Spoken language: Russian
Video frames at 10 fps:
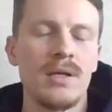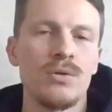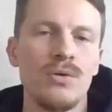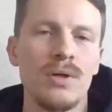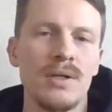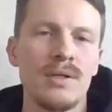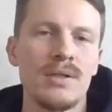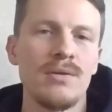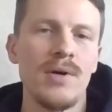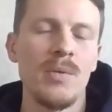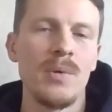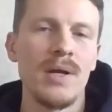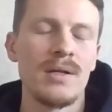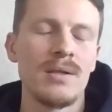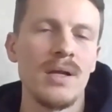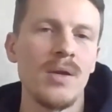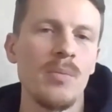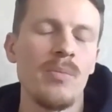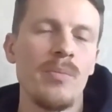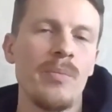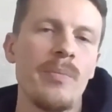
которые давал проект, они